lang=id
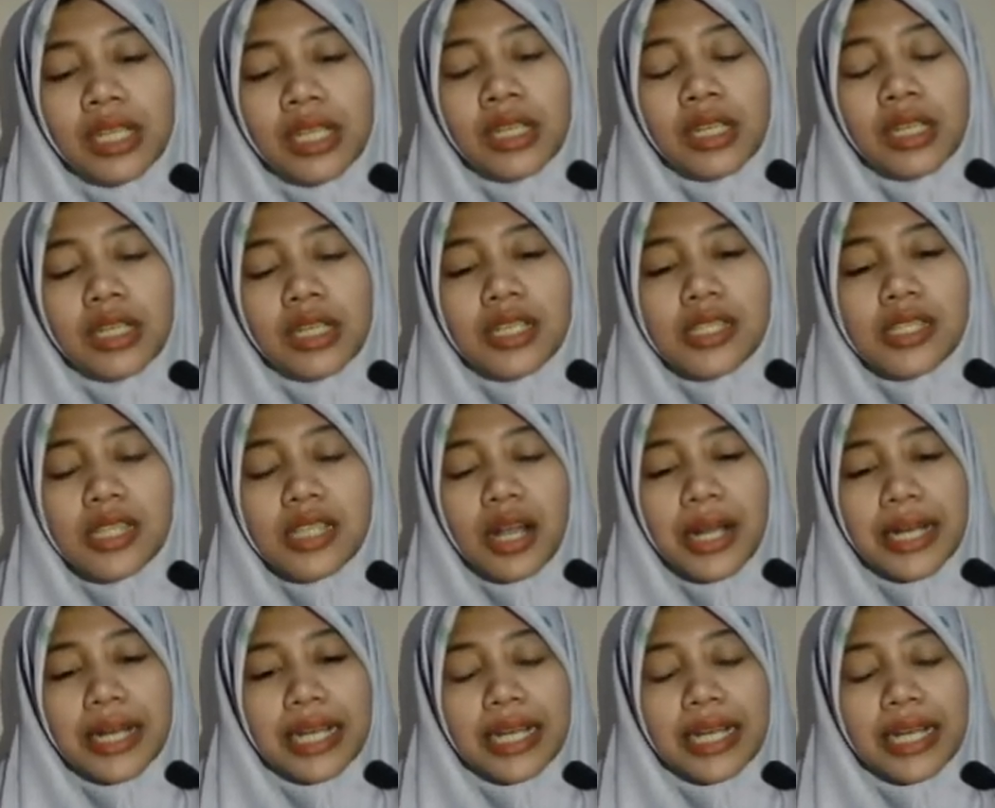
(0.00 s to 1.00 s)
eh,
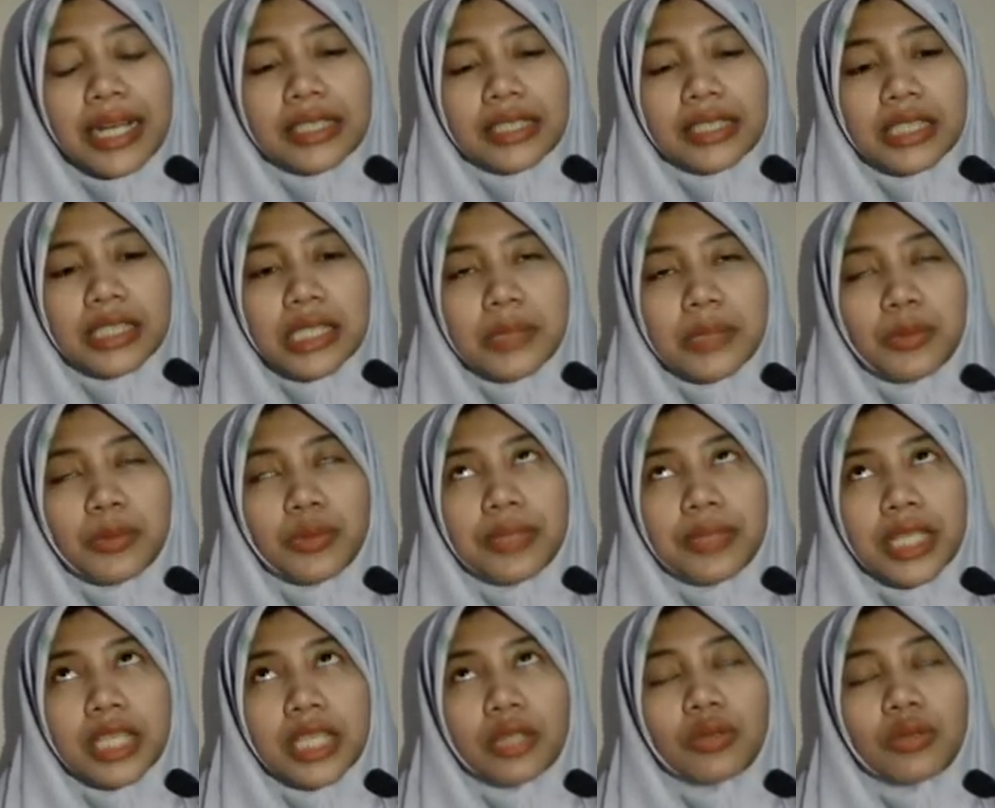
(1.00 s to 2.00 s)
seakan-akan di
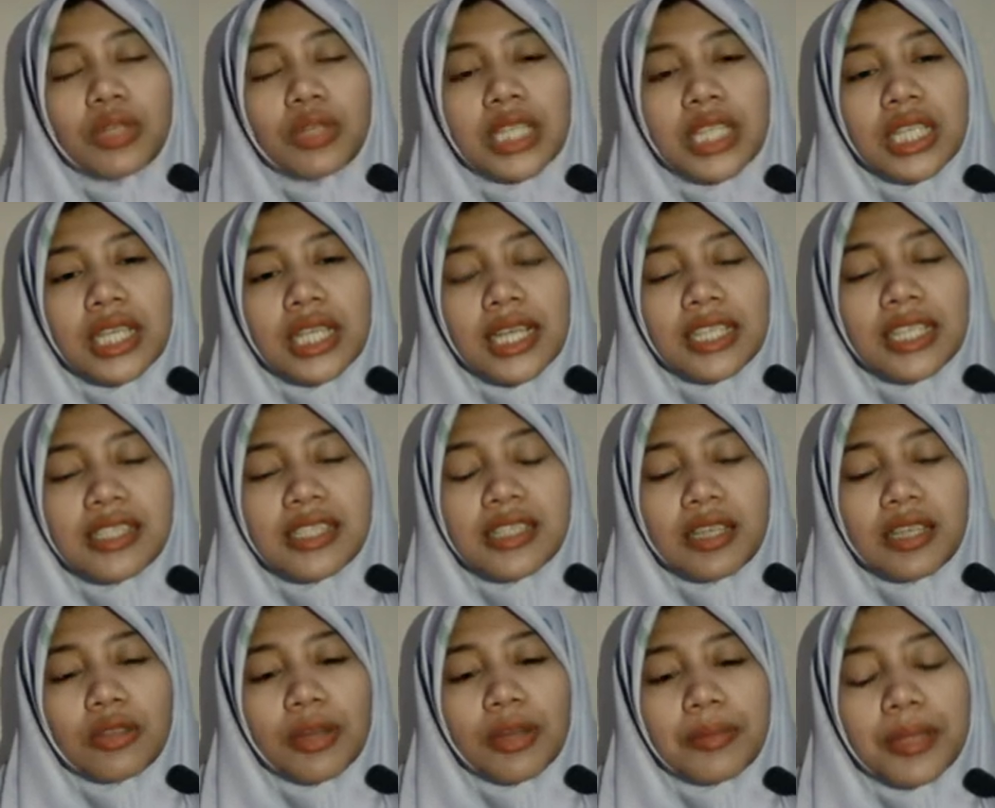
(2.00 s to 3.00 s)
bumi itu ketika
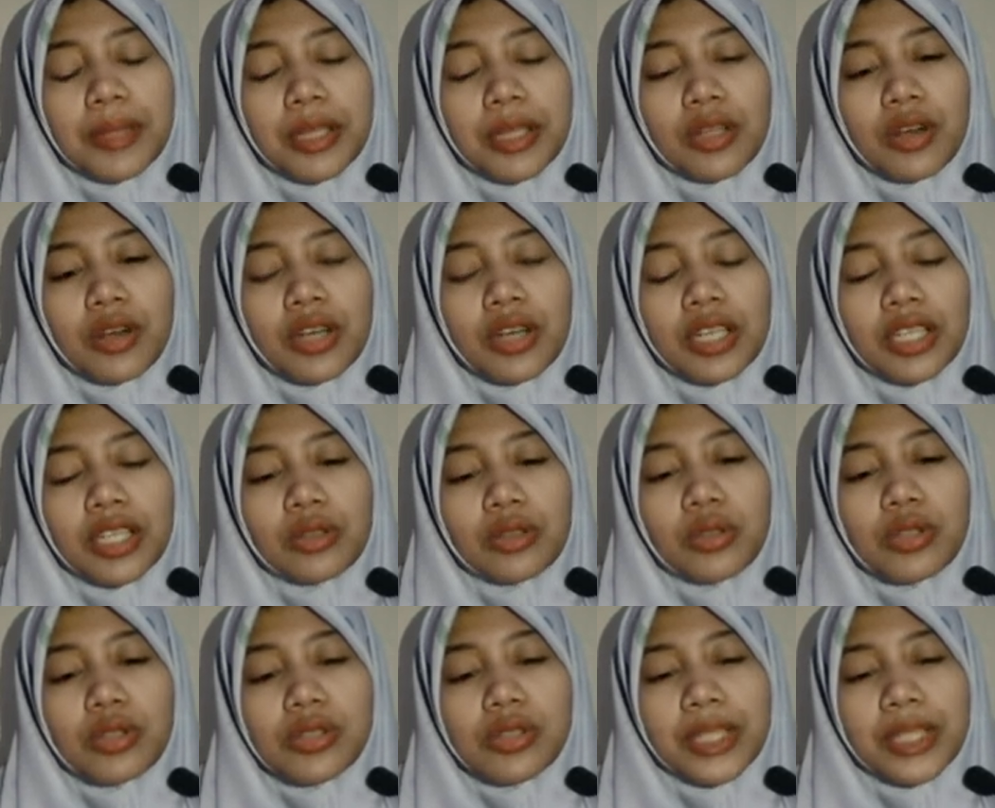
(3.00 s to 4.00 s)
kejatuhan meteor
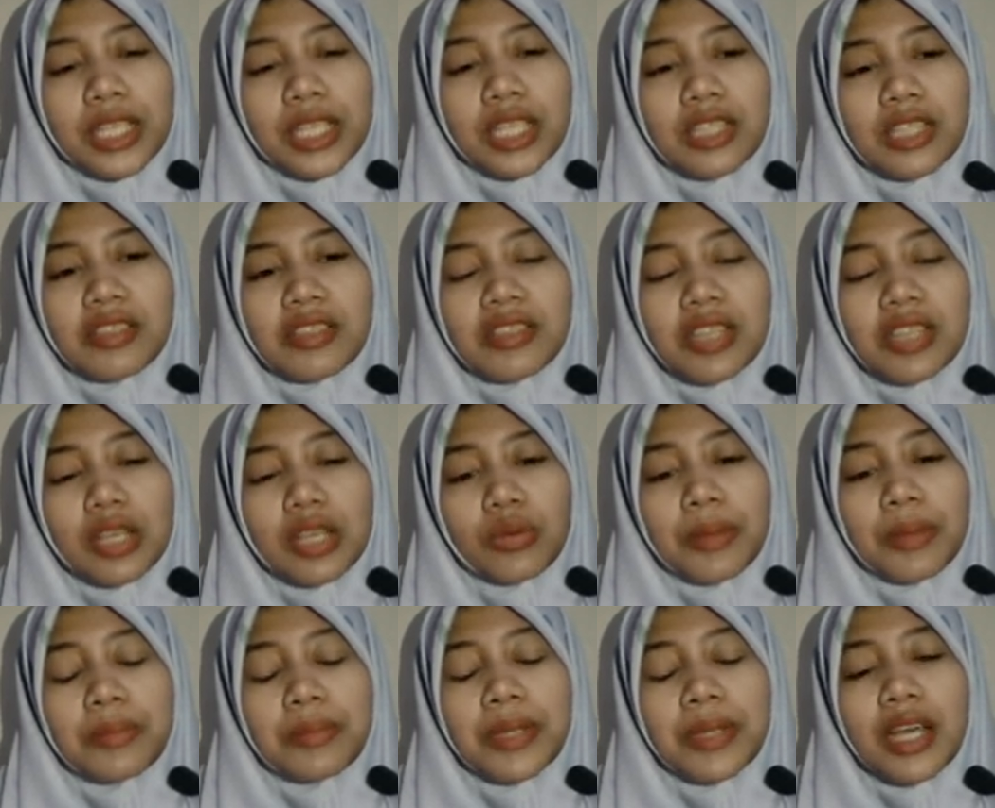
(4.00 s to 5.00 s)
itu seperti
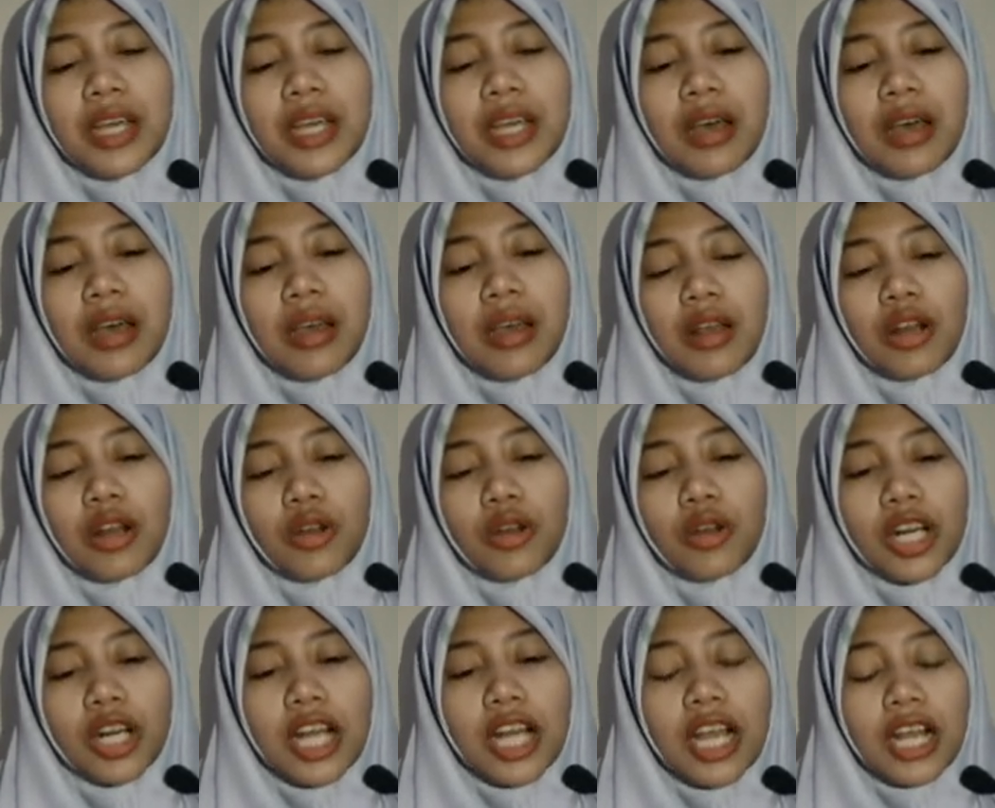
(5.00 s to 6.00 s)
kejatuhan benda
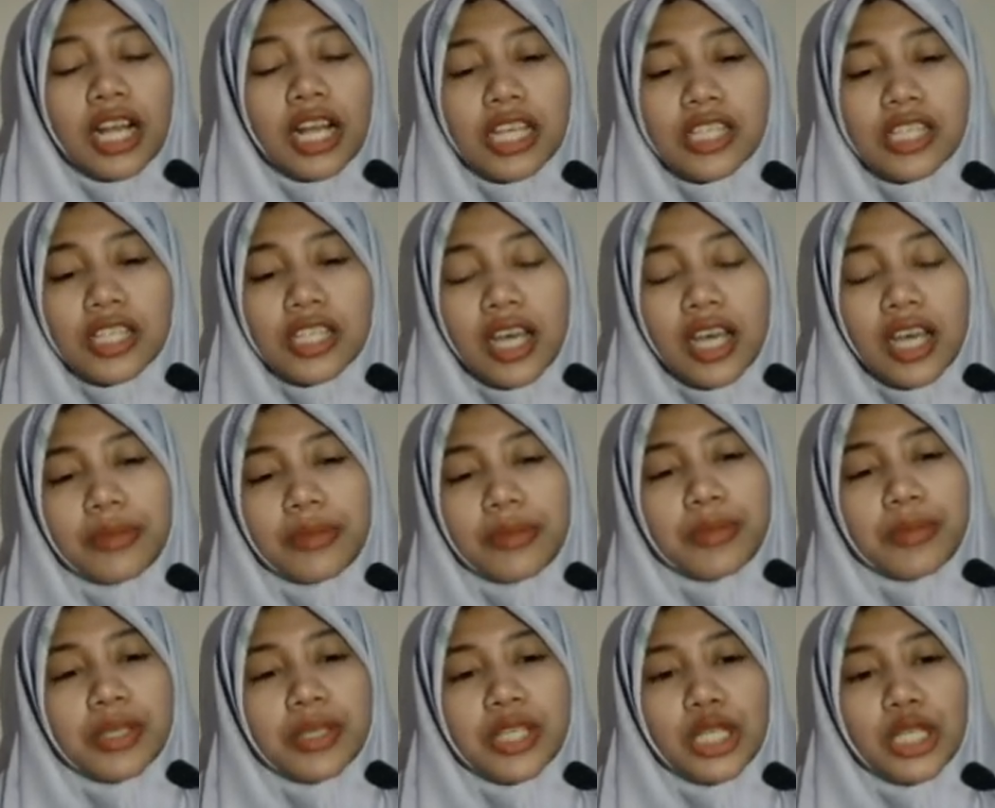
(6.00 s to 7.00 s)
luar angkasa yang
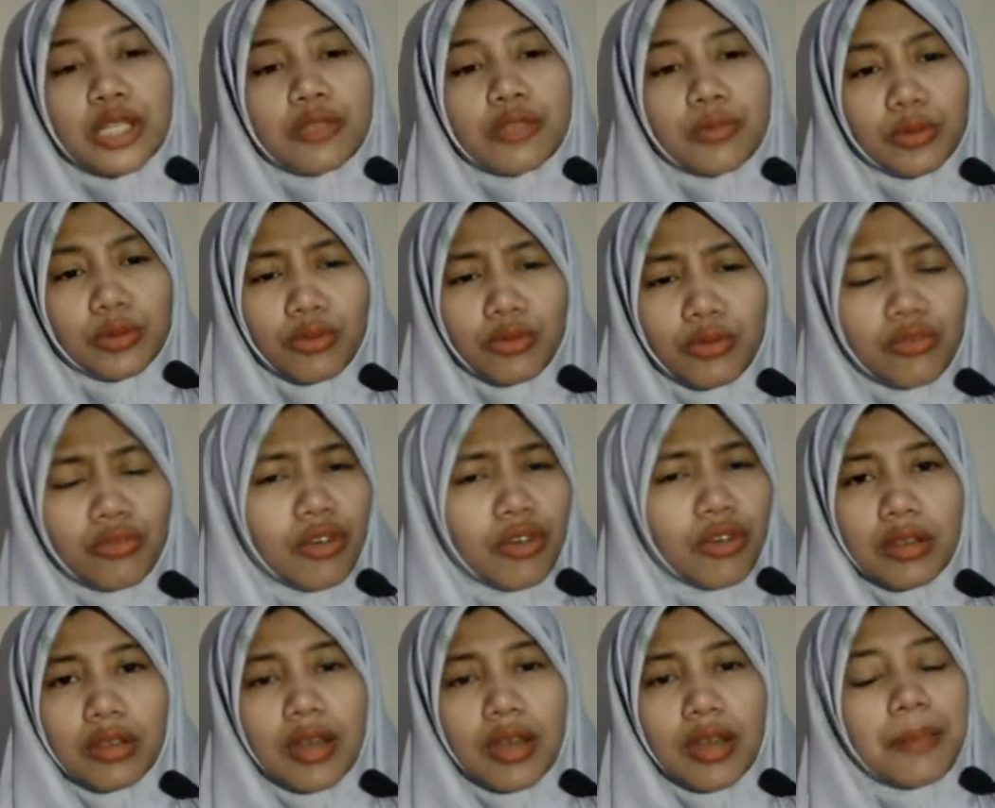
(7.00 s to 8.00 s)
biasanya disebut
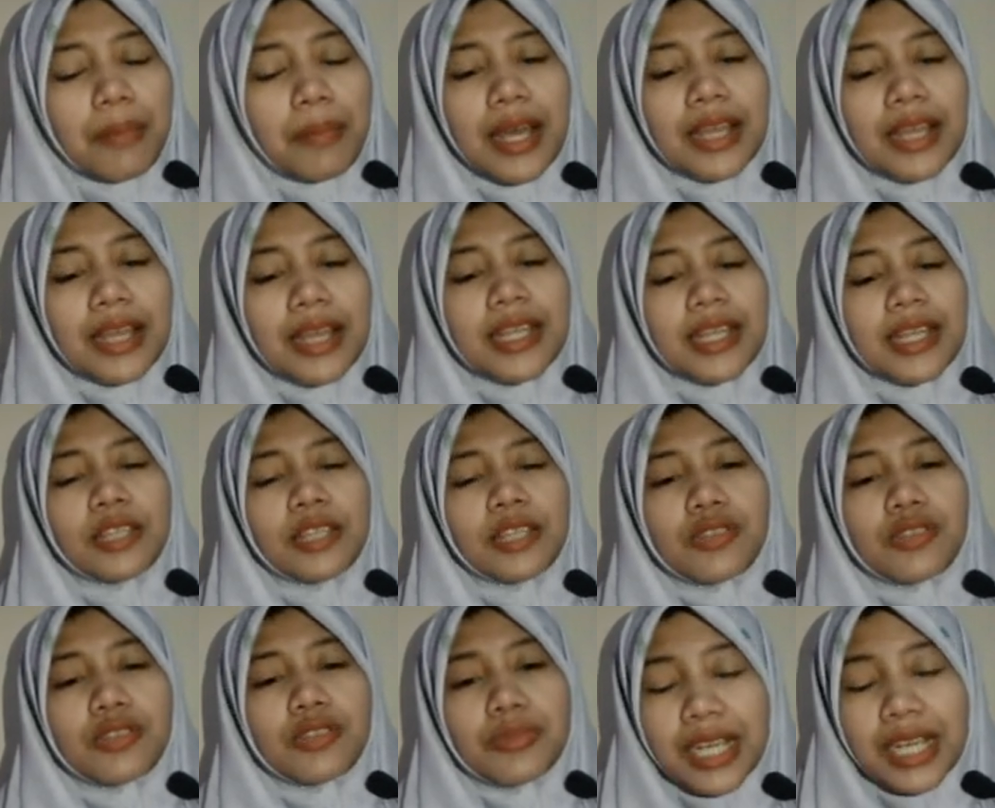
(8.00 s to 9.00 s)
UFO atau apa nah
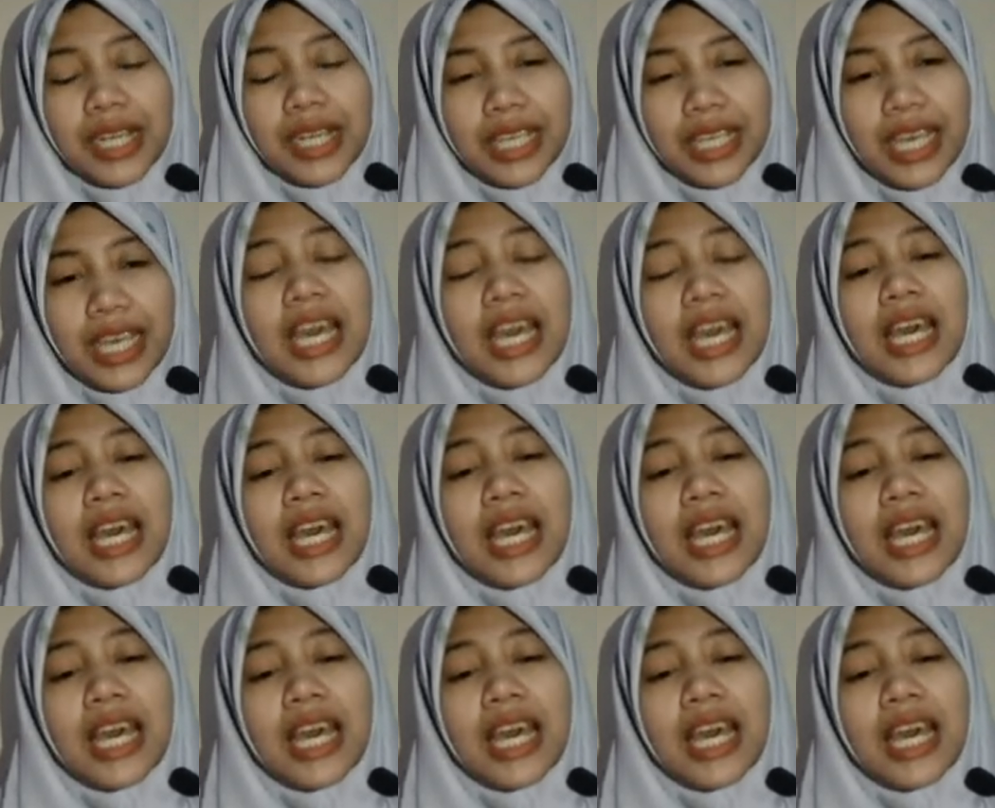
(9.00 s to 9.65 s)
itu sebenarnya